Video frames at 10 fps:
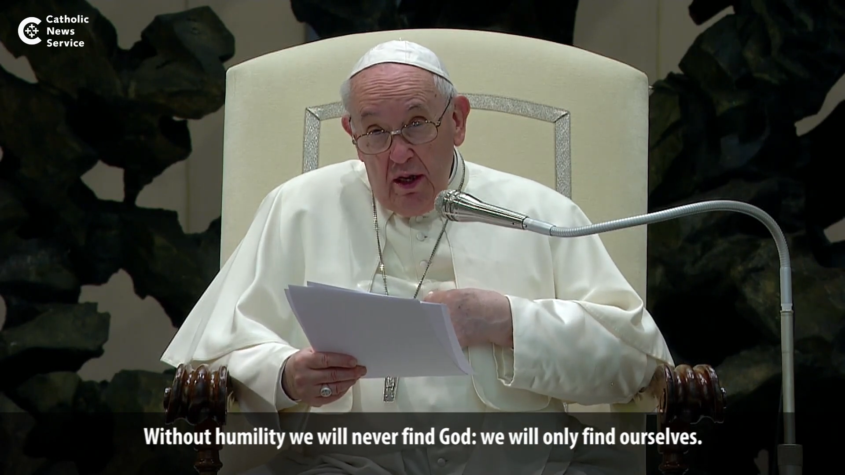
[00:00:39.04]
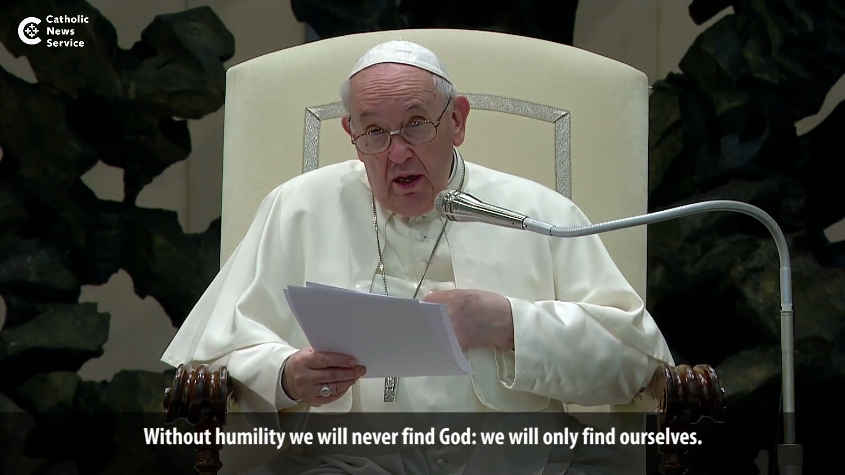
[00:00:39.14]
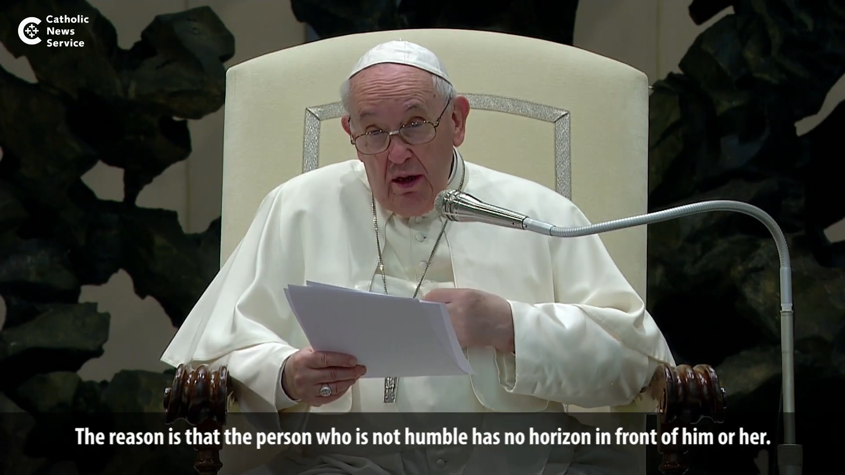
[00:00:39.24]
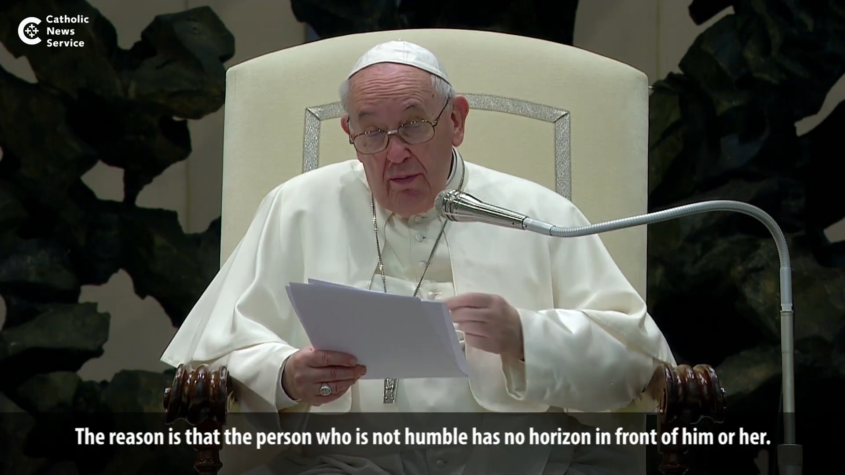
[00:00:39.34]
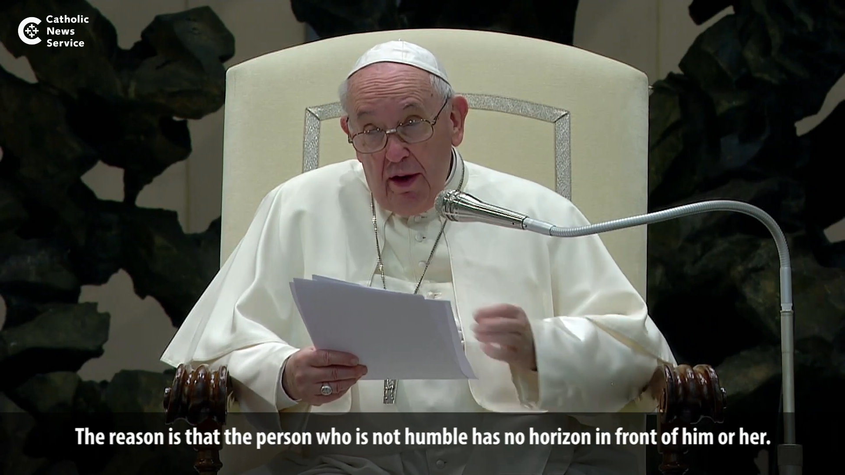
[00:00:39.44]

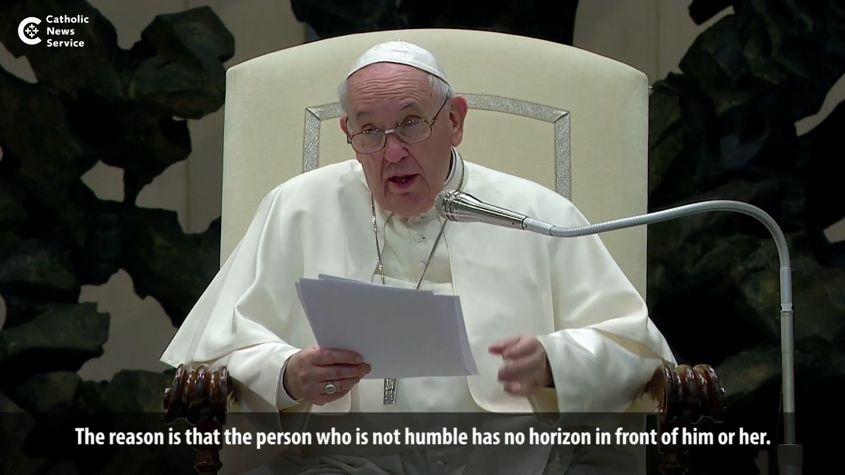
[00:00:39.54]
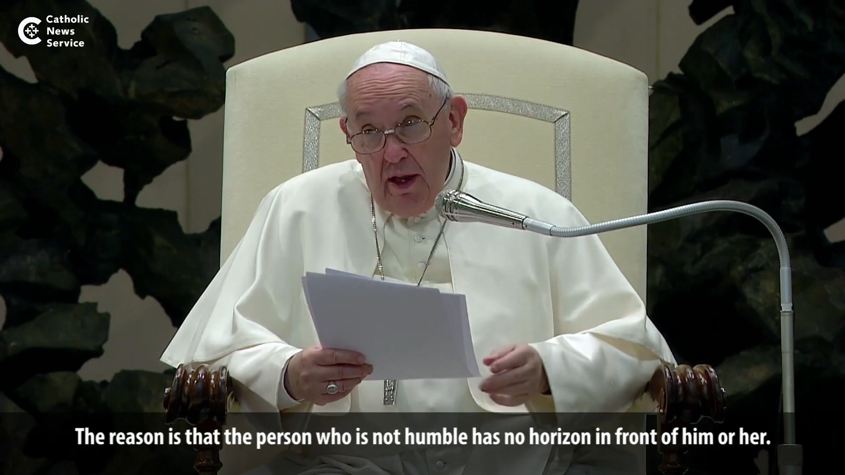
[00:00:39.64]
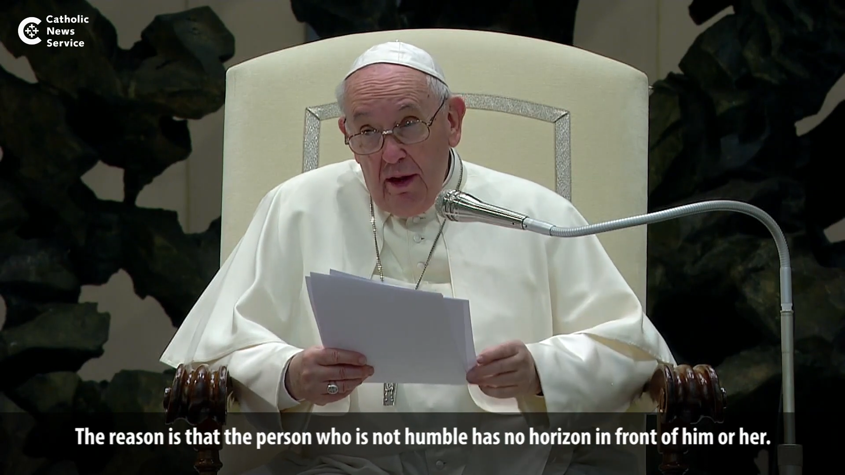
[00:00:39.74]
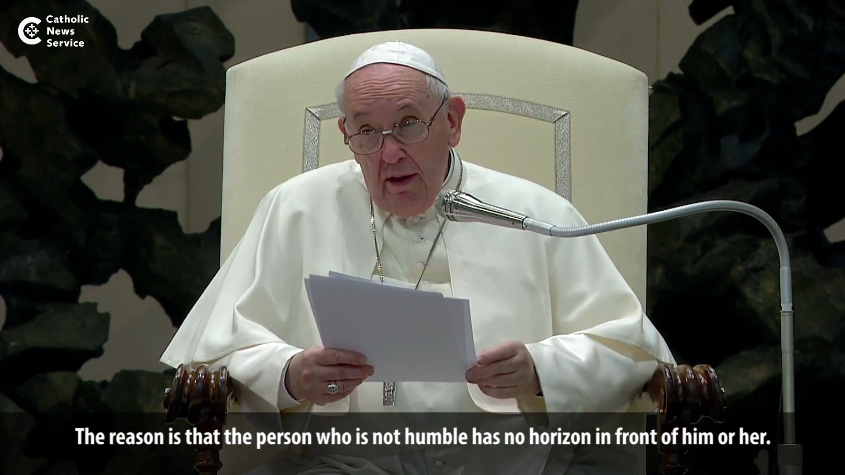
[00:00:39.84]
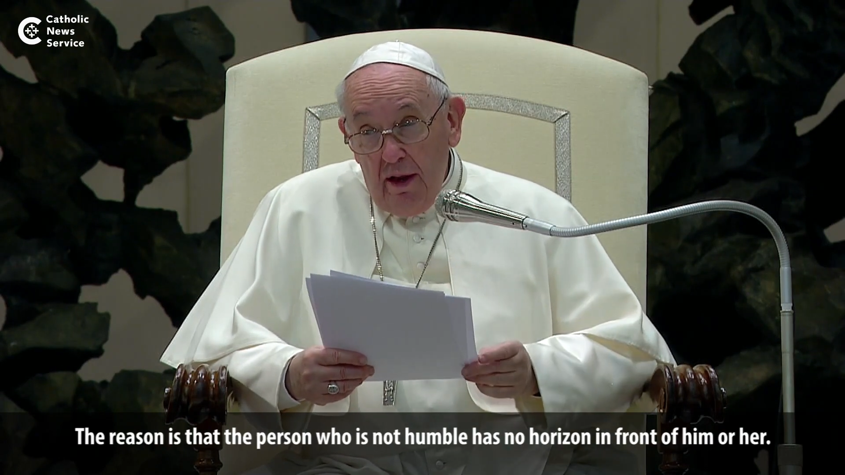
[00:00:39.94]
eh,
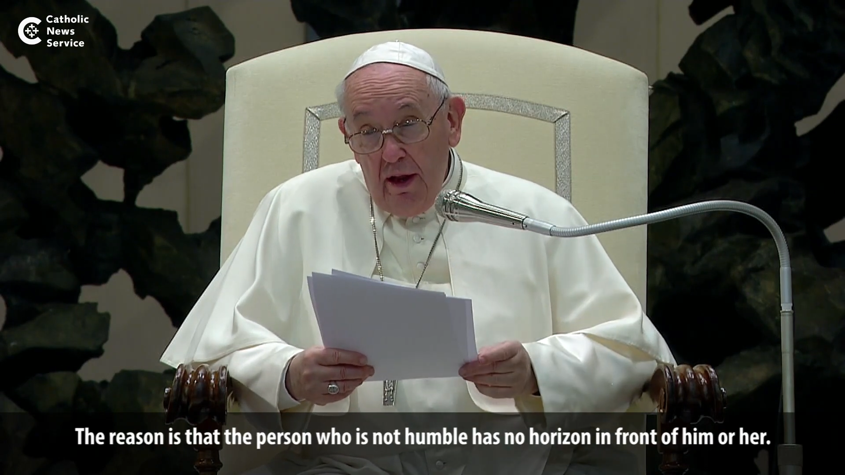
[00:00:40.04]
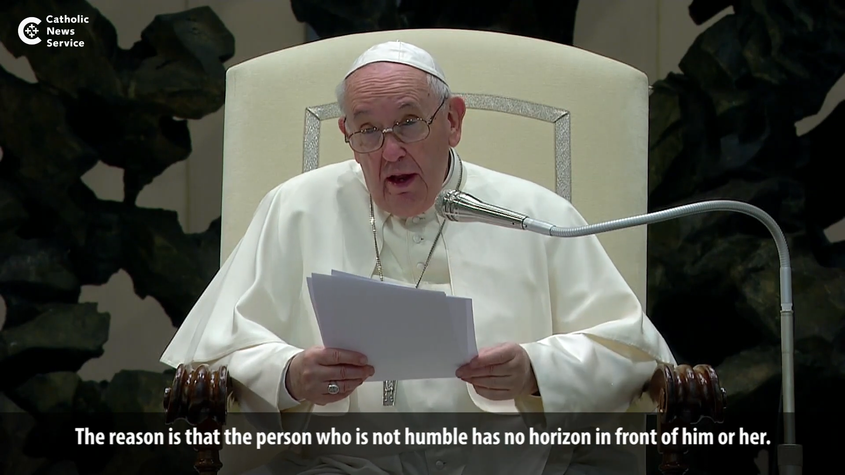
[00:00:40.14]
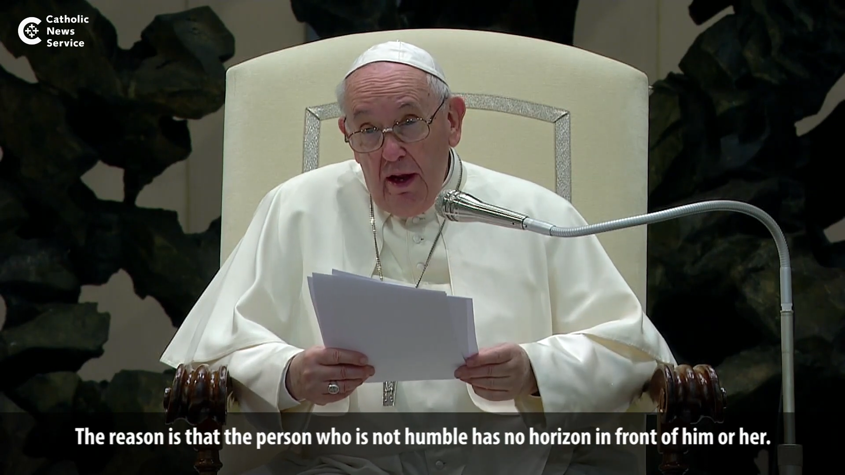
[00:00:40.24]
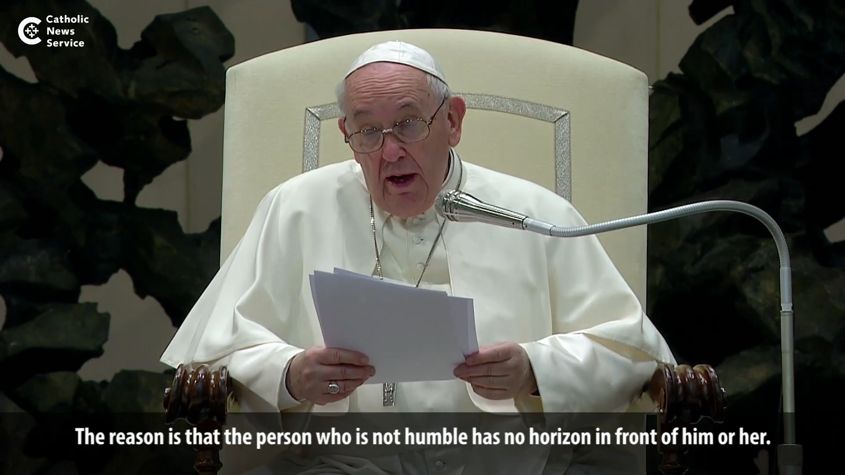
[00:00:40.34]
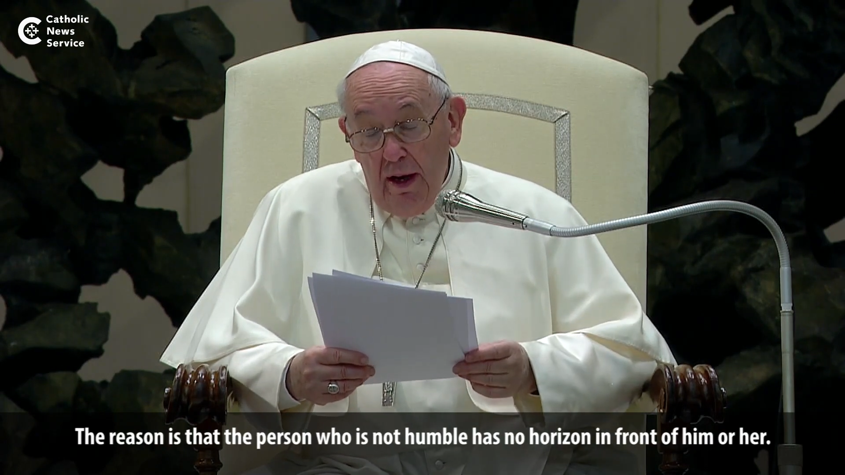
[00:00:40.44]

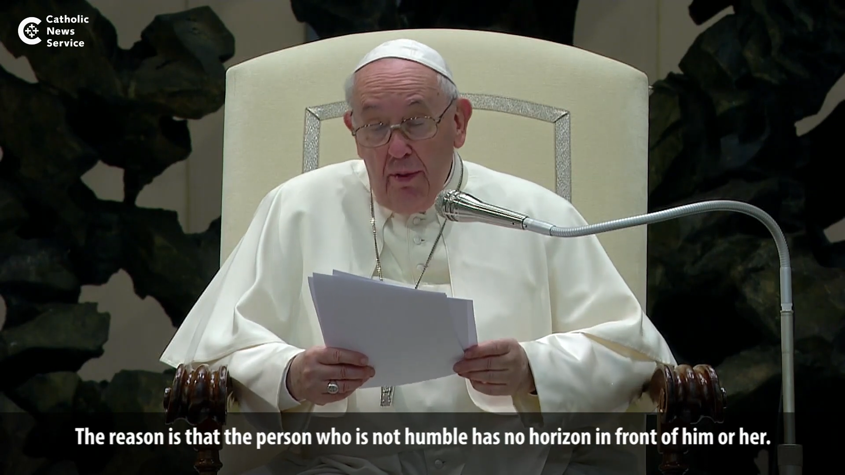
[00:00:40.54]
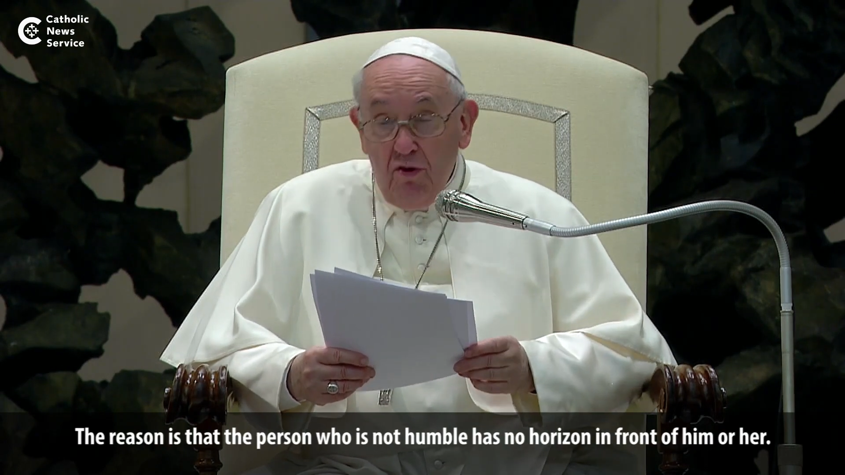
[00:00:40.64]
perché la